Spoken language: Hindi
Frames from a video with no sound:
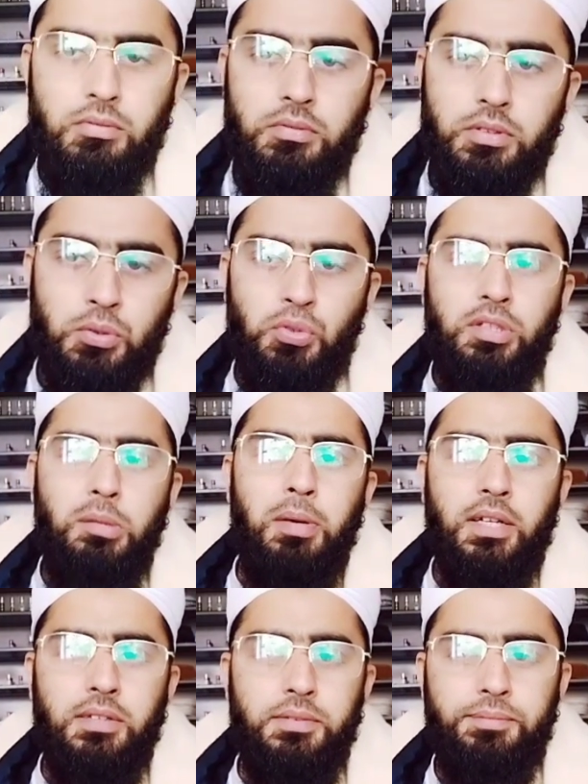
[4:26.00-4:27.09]
दूसरी
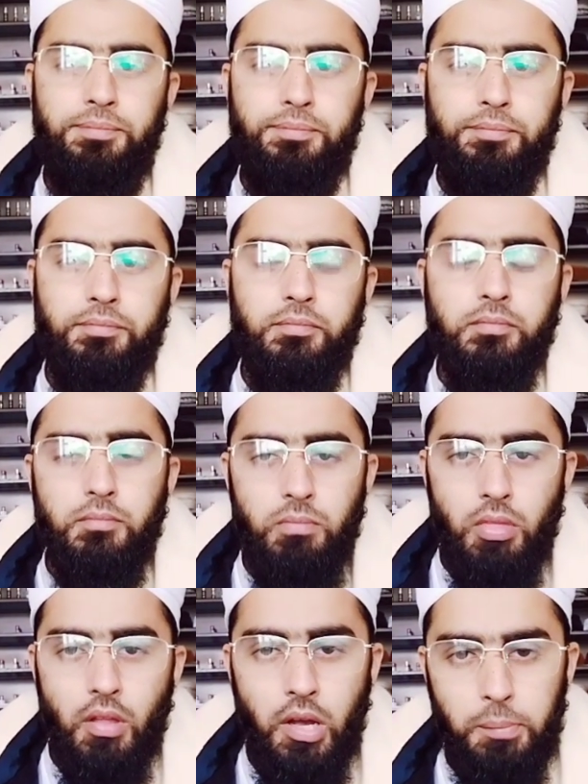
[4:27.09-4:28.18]
बात
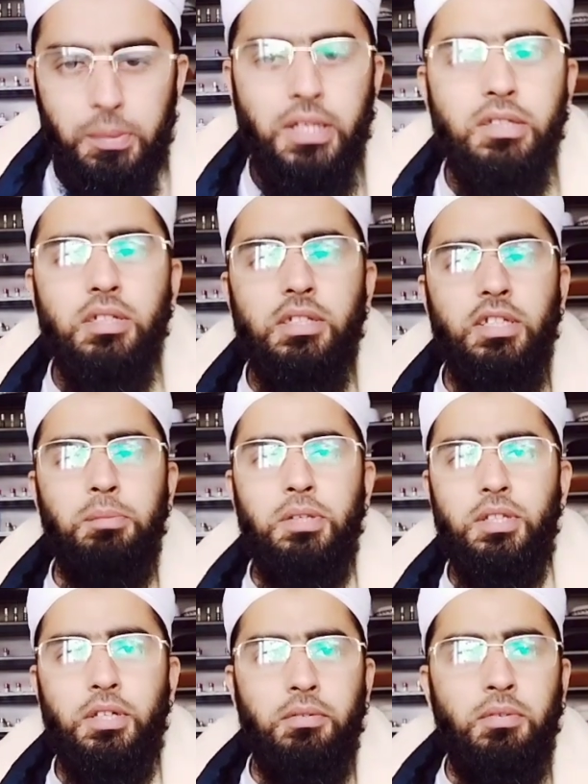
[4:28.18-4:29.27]
अमल की तरतीब की
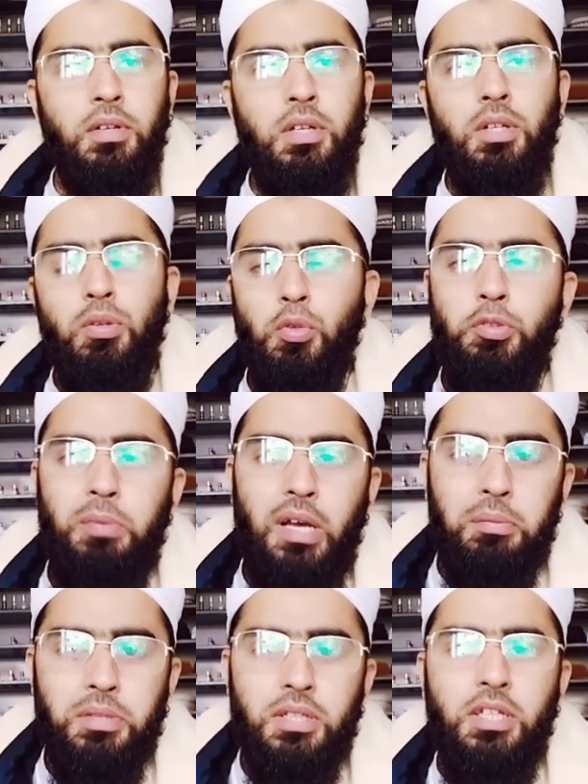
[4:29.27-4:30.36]
तरफ तो उसमें
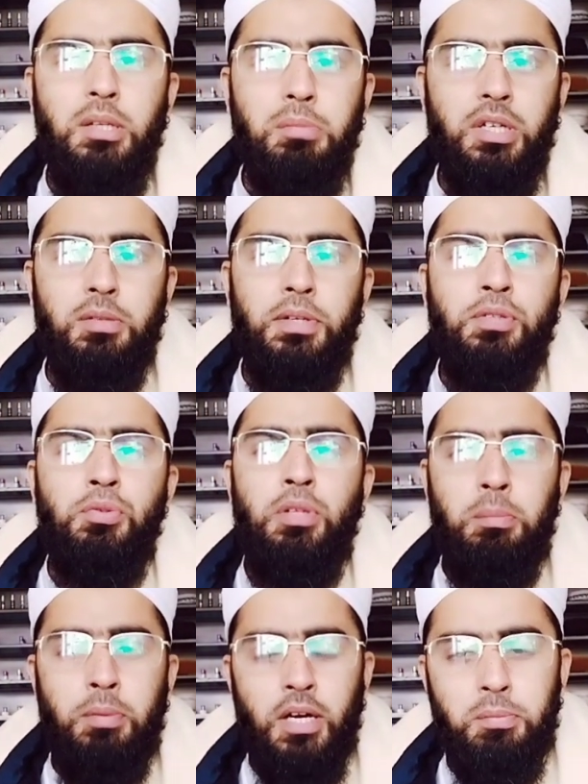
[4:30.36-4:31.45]
आपने तीन मरतबा दरूद
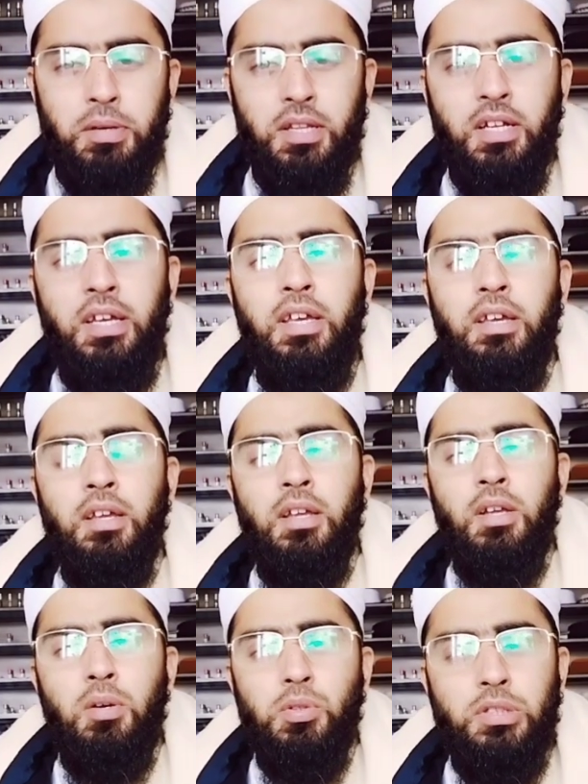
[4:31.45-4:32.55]
पाक पढ़ना है
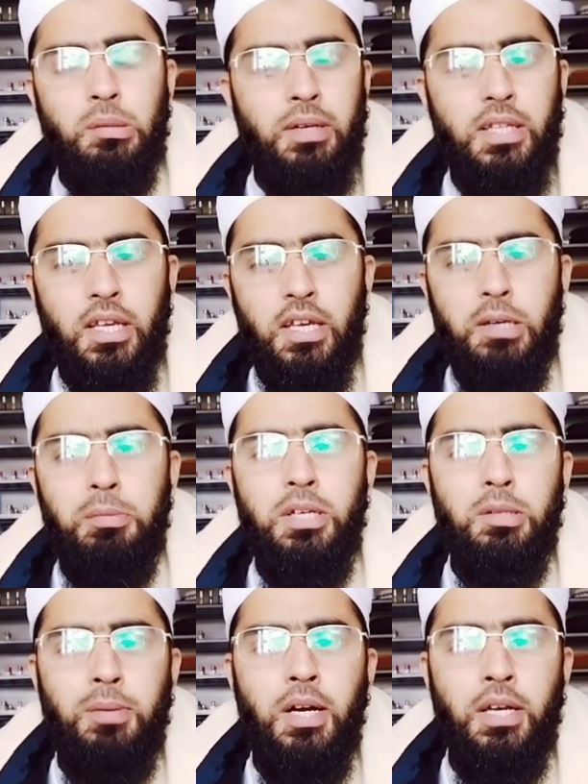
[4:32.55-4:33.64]
उसके बाद एक
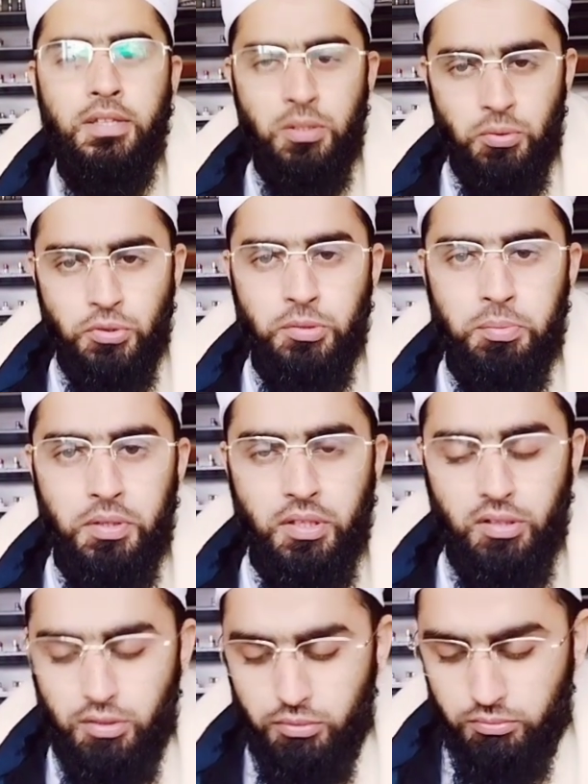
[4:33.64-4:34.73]
मरतबा आयतल कुर्सी पढ़नी
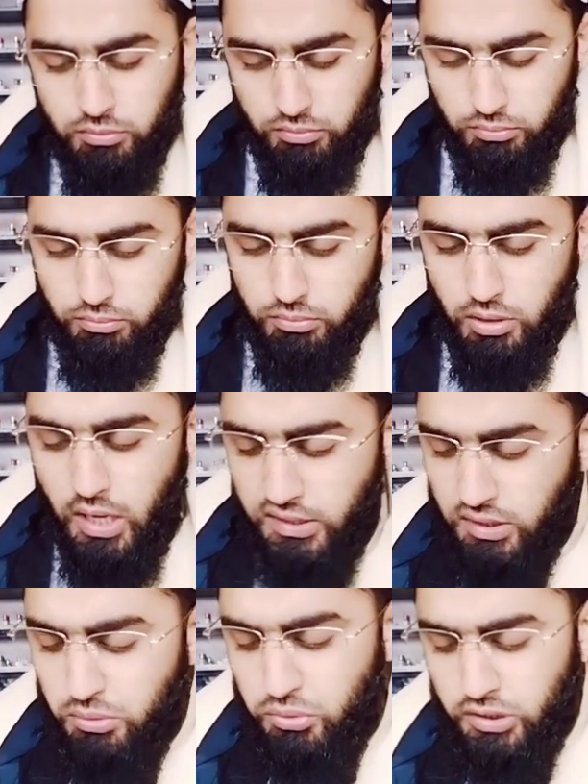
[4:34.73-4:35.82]

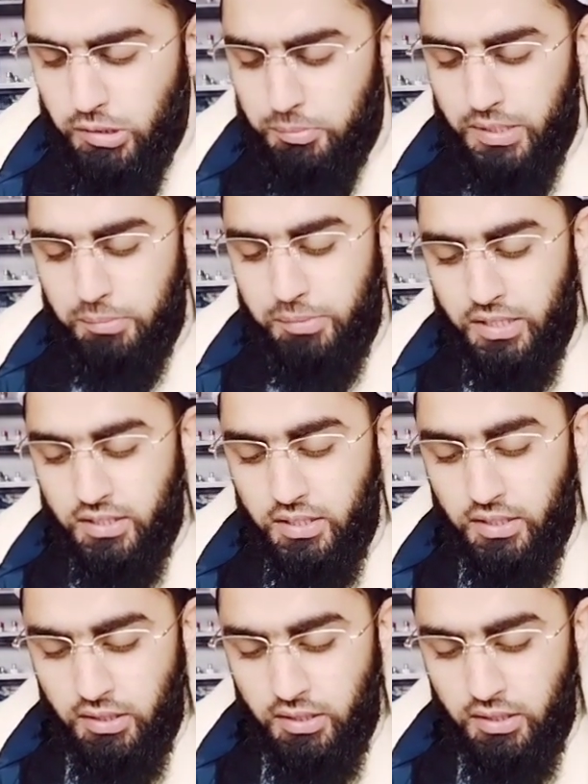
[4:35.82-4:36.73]
आयतल कुर्सी के बारे में आता है